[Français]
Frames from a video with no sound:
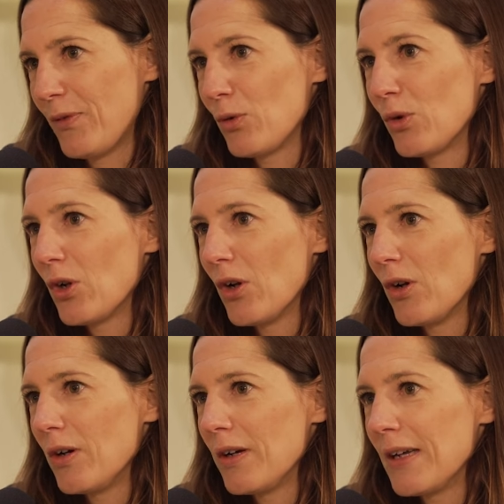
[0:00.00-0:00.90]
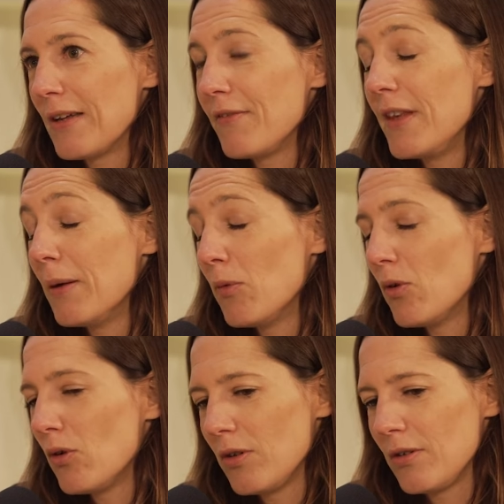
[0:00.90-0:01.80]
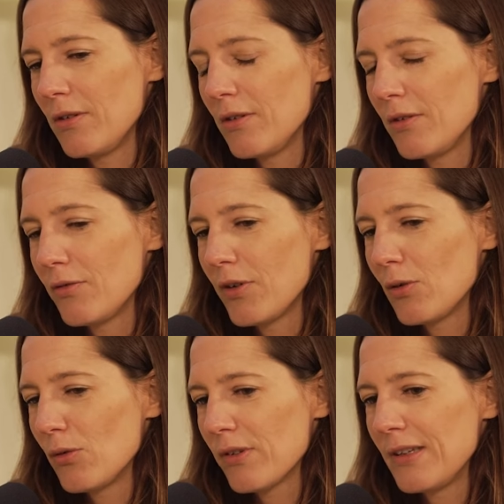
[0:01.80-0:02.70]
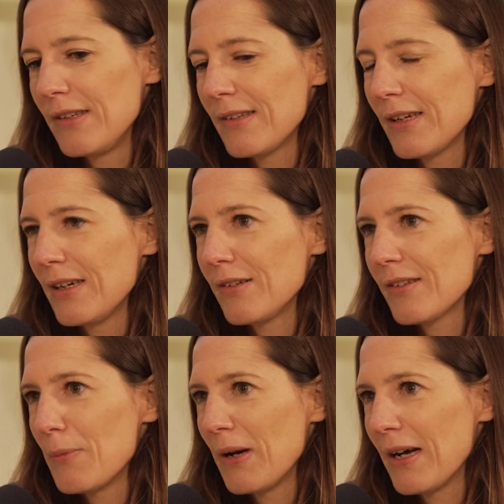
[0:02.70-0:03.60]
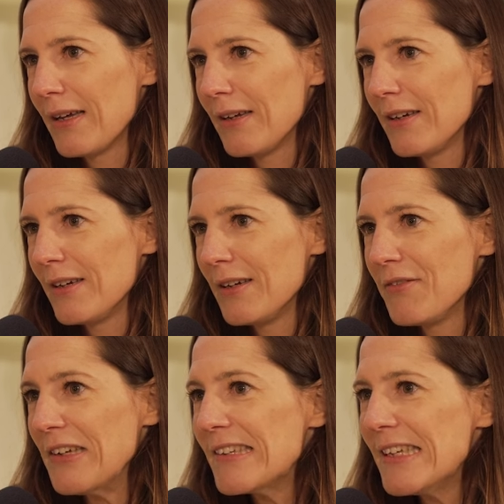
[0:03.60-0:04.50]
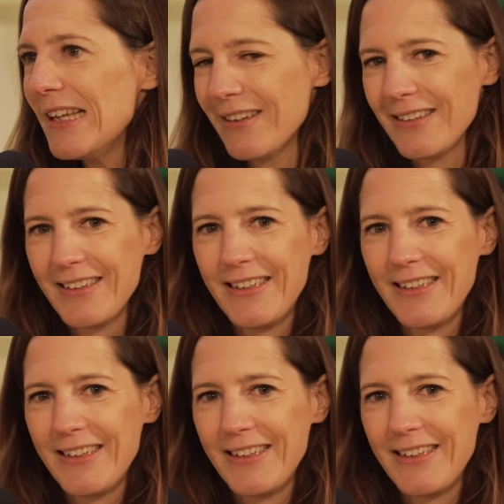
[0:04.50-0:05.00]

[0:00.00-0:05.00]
Donc euh, évidemment, euh, une fois qu'on s'est dit ça, ça paraît euh, facile.